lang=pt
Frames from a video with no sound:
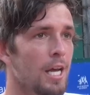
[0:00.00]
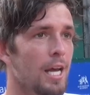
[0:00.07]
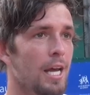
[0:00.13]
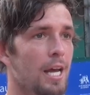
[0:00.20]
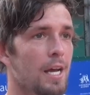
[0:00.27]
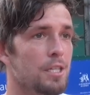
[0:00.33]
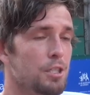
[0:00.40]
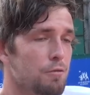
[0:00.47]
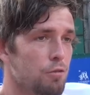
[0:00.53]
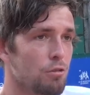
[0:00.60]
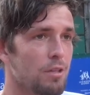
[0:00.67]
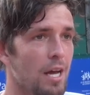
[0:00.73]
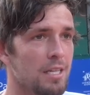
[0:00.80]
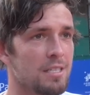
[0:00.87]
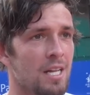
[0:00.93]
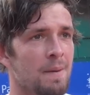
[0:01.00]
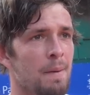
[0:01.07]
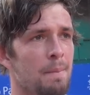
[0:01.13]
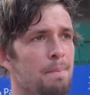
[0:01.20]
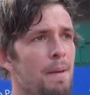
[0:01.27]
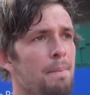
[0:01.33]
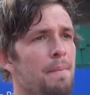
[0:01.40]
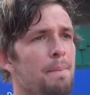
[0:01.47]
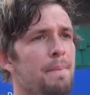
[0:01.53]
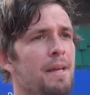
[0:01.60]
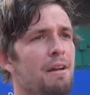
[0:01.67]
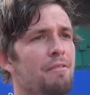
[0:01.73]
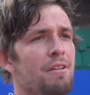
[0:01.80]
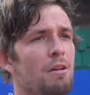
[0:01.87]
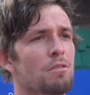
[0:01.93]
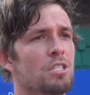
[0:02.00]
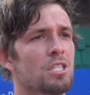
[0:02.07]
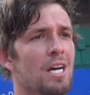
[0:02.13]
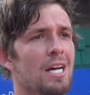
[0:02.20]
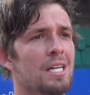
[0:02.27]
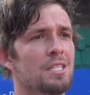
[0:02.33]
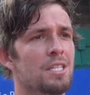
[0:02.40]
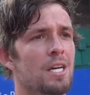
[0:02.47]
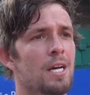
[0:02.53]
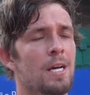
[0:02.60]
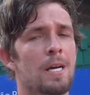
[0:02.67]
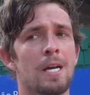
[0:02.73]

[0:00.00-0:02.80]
é, desfrutar de estar na minha primeira final de Challenger,